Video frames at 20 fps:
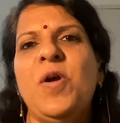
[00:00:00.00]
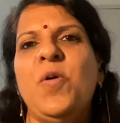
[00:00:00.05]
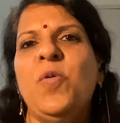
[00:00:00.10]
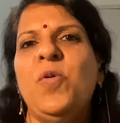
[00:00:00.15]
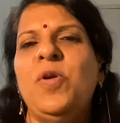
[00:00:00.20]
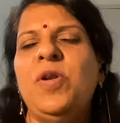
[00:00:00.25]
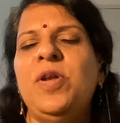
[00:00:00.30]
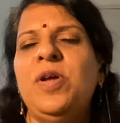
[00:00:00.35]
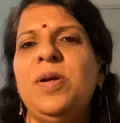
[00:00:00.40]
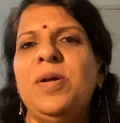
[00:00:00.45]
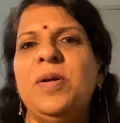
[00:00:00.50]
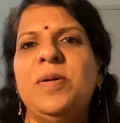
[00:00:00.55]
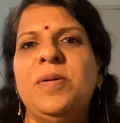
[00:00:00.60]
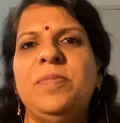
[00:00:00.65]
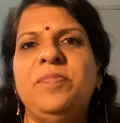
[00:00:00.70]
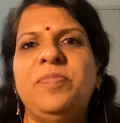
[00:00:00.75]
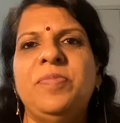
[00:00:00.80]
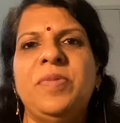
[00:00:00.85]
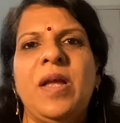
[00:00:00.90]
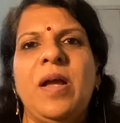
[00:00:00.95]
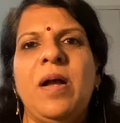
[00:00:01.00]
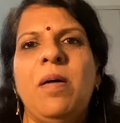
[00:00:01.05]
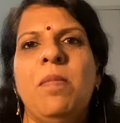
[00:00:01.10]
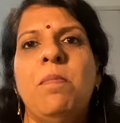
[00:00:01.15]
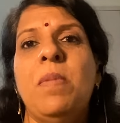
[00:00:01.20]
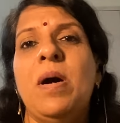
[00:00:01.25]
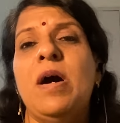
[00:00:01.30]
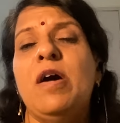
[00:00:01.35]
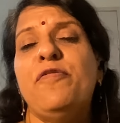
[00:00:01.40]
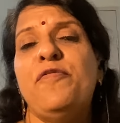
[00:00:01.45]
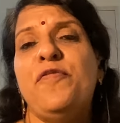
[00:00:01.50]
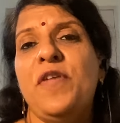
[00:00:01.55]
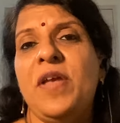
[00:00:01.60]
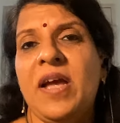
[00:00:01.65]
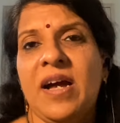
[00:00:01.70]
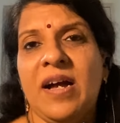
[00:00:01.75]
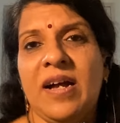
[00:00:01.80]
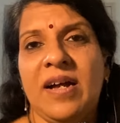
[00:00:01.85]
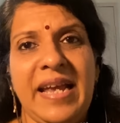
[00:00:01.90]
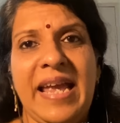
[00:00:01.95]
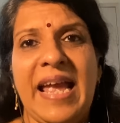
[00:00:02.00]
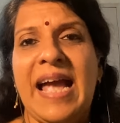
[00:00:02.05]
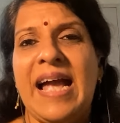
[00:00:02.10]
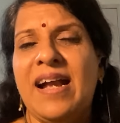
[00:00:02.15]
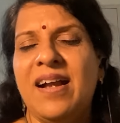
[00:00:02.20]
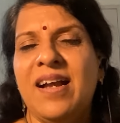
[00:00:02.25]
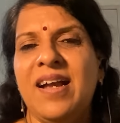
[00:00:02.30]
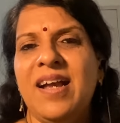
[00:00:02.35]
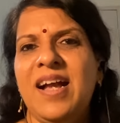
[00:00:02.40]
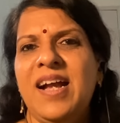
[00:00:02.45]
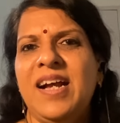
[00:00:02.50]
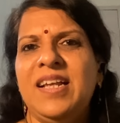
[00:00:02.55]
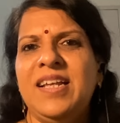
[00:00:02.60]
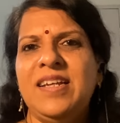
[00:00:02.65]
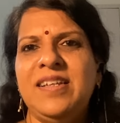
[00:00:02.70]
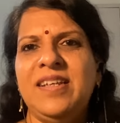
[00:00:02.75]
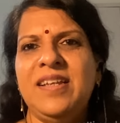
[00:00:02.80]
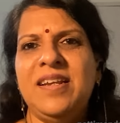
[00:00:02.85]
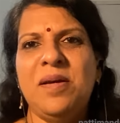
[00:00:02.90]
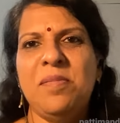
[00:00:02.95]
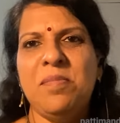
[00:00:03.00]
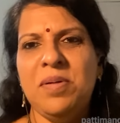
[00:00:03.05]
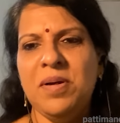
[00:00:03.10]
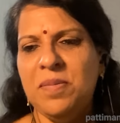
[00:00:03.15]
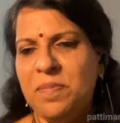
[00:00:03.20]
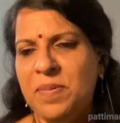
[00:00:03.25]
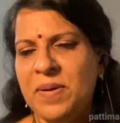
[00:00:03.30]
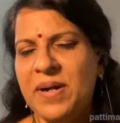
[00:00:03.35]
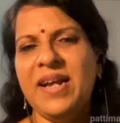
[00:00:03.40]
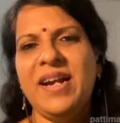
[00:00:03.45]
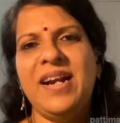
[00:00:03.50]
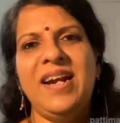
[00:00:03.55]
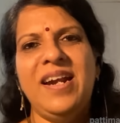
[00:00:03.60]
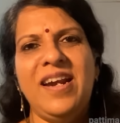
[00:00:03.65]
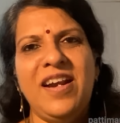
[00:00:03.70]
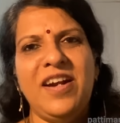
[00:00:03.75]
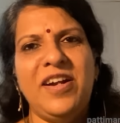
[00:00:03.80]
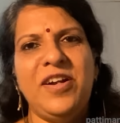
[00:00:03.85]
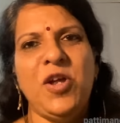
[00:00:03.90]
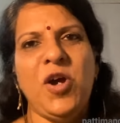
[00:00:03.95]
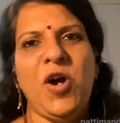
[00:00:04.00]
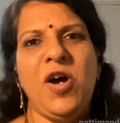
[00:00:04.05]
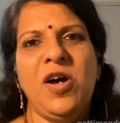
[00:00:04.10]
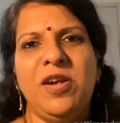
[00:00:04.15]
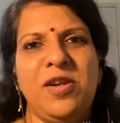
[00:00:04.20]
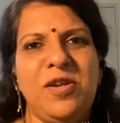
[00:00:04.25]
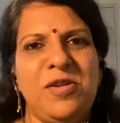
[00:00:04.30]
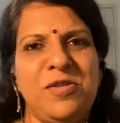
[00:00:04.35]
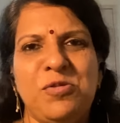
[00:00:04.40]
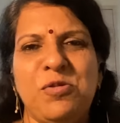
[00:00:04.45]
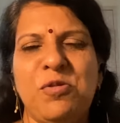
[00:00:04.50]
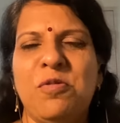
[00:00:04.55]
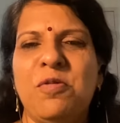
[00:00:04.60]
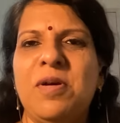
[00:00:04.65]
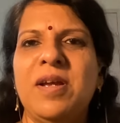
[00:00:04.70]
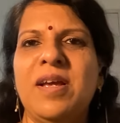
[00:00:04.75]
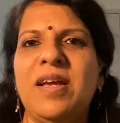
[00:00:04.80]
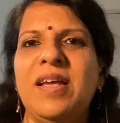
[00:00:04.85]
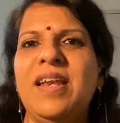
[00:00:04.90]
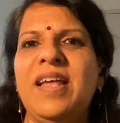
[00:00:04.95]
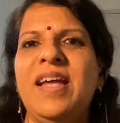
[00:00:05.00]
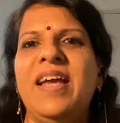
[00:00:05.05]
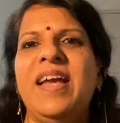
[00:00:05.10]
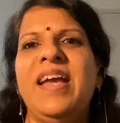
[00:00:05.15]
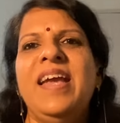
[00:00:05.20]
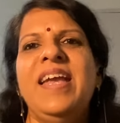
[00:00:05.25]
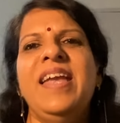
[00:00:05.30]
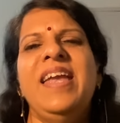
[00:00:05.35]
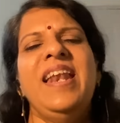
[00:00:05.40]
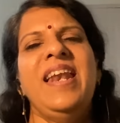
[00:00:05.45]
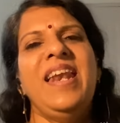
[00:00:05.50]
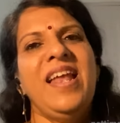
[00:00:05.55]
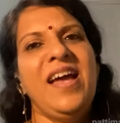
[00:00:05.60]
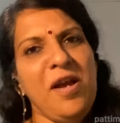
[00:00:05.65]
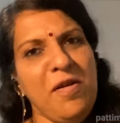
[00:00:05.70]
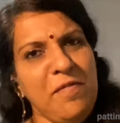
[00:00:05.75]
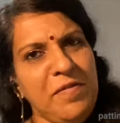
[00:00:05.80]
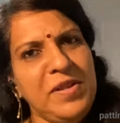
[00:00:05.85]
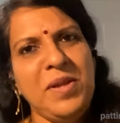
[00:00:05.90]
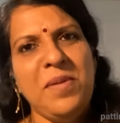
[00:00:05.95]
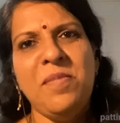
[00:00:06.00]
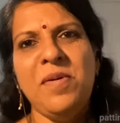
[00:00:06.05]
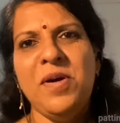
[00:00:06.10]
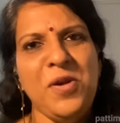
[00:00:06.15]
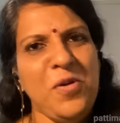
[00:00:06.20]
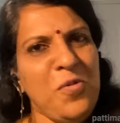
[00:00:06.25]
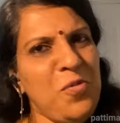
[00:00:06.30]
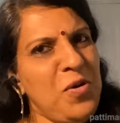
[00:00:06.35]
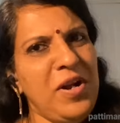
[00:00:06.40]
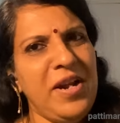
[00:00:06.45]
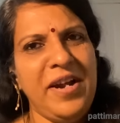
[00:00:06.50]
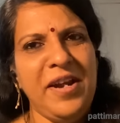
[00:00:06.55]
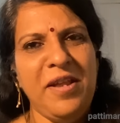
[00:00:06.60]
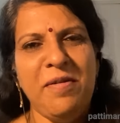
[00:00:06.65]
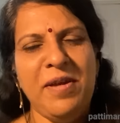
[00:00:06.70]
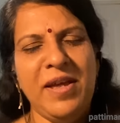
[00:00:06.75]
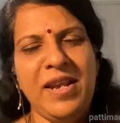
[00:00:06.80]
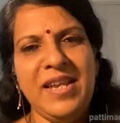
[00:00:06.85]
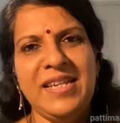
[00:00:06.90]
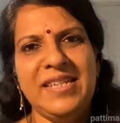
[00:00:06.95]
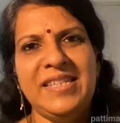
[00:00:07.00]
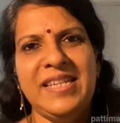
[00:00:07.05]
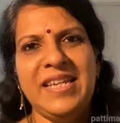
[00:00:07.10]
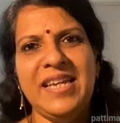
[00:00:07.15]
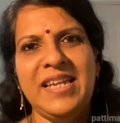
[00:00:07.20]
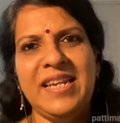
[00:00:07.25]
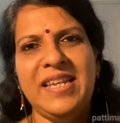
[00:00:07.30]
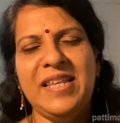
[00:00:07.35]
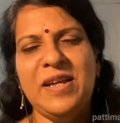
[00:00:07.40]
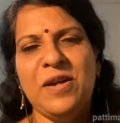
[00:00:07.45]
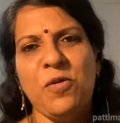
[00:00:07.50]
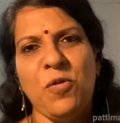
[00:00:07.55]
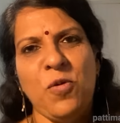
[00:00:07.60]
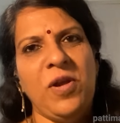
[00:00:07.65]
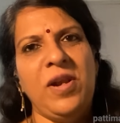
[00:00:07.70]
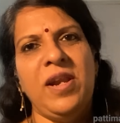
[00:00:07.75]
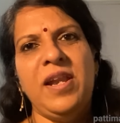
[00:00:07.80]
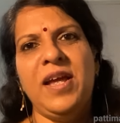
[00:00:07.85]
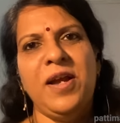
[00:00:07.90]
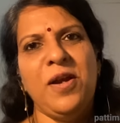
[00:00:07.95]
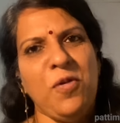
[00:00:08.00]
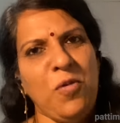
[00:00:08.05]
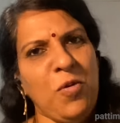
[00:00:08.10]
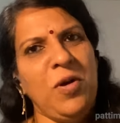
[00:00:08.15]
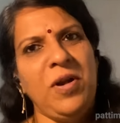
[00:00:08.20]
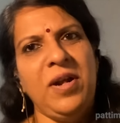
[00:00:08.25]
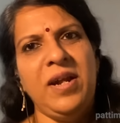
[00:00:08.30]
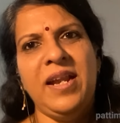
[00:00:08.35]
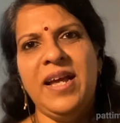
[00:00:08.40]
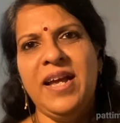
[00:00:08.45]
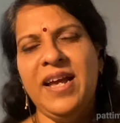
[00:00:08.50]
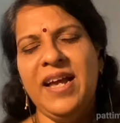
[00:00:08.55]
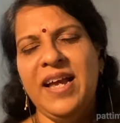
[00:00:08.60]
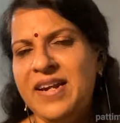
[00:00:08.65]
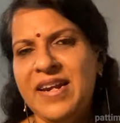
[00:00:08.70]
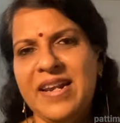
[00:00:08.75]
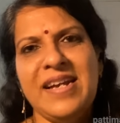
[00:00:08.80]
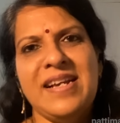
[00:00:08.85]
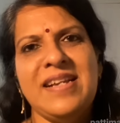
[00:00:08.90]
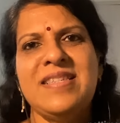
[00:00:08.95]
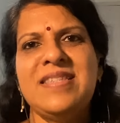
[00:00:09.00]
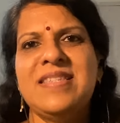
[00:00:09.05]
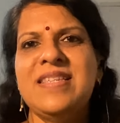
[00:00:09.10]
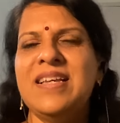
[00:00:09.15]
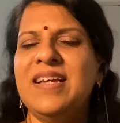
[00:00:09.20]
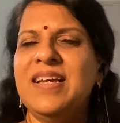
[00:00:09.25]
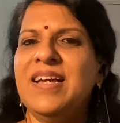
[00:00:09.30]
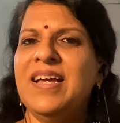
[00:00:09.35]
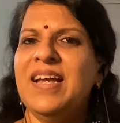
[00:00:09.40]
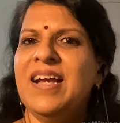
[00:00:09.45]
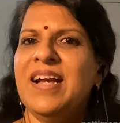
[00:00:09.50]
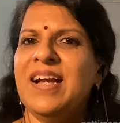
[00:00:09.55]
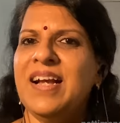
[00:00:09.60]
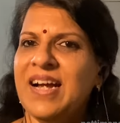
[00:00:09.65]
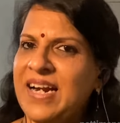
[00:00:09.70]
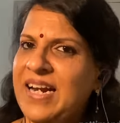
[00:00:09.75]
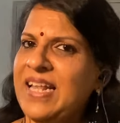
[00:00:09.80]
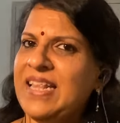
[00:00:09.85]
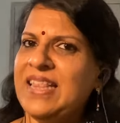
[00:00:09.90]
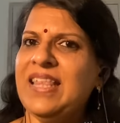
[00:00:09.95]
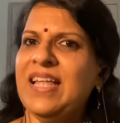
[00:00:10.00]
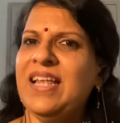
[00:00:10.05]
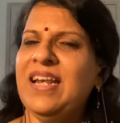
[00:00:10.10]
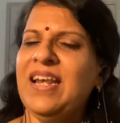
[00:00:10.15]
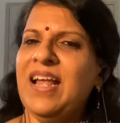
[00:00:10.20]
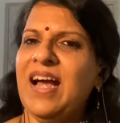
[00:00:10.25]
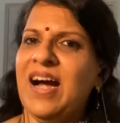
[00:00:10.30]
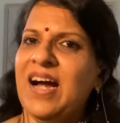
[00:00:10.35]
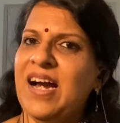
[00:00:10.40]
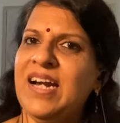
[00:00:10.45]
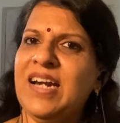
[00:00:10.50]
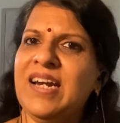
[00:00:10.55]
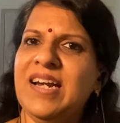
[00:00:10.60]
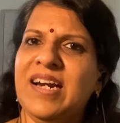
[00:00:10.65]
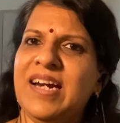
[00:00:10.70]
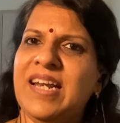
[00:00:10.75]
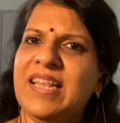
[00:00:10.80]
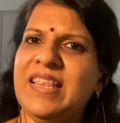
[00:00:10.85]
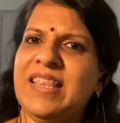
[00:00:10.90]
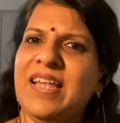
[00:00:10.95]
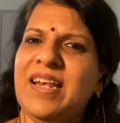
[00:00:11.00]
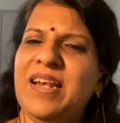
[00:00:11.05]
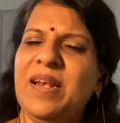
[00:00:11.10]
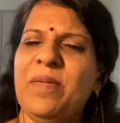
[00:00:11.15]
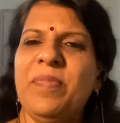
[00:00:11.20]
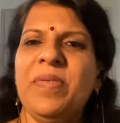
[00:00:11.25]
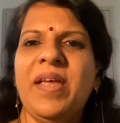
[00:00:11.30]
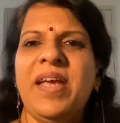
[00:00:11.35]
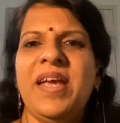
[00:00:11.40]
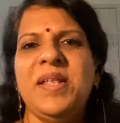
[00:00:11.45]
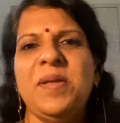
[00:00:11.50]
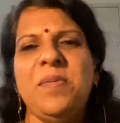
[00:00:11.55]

ஒரு மாஃபியா கேங் அதாவது நம்ம படங்கள்லாம் டான்னு சொல்லுவாங்கல்ல எல்லா விதமான உள்ளடி வேலையும் செய்கிறது கொலை கொள்ளை ட்ரக்ஸு கடத்தல் ஆள் கடத்தல் இந்த